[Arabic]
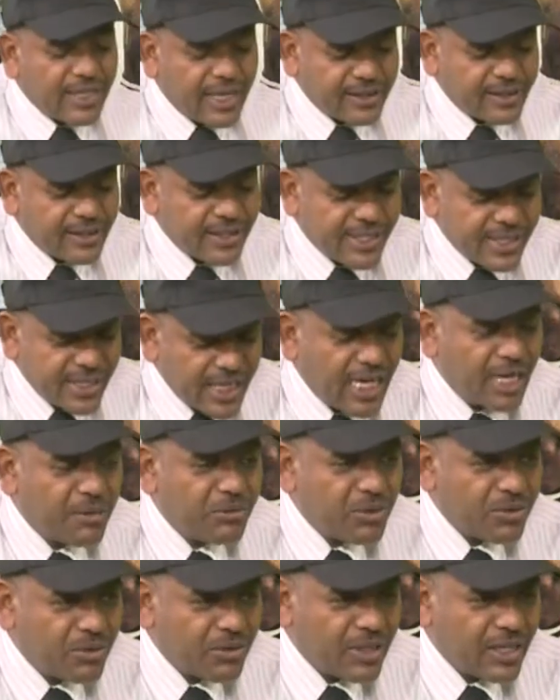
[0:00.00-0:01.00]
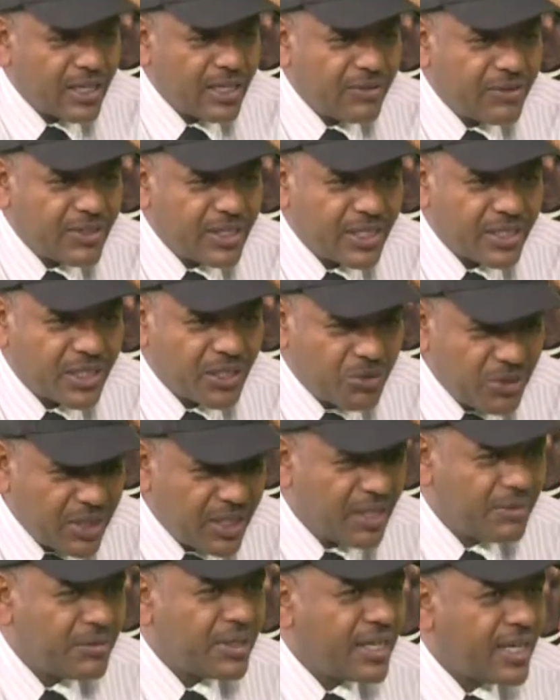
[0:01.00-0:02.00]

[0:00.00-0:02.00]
حتى صيامه لفتره طويله من